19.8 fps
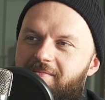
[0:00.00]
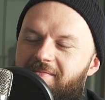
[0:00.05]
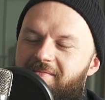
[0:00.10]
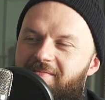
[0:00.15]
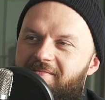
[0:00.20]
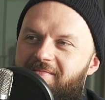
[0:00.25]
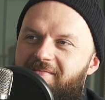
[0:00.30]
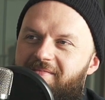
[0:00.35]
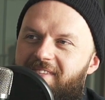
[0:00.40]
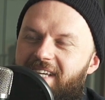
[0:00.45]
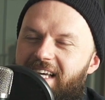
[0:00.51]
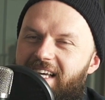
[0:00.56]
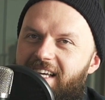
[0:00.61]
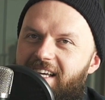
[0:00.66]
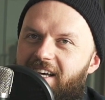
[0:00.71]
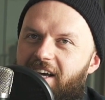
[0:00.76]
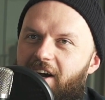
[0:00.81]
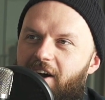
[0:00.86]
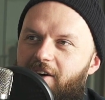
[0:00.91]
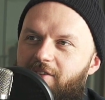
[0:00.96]
A tylko
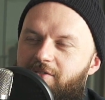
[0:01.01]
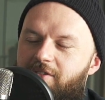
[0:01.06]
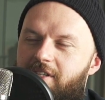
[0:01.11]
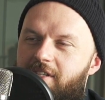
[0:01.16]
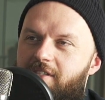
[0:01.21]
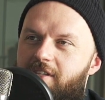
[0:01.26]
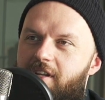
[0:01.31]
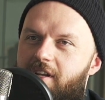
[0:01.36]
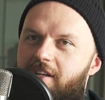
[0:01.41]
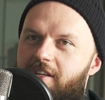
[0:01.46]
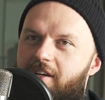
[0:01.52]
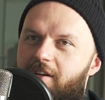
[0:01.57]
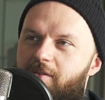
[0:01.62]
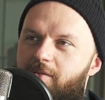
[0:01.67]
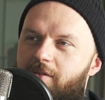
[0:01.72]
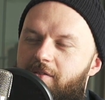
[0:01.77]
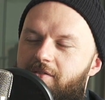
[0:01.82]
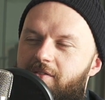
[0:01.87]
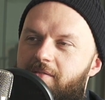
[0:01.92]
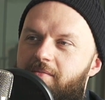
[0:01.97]
szyja boli. Od zadzierania A
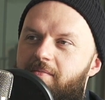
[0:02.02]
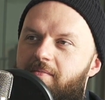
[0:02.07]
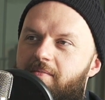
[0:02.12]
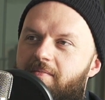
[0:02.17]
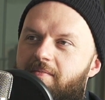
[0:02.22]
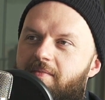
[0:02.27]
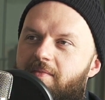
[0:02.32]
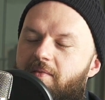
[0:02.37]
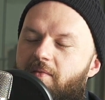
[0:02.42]
głowy. Wczoraj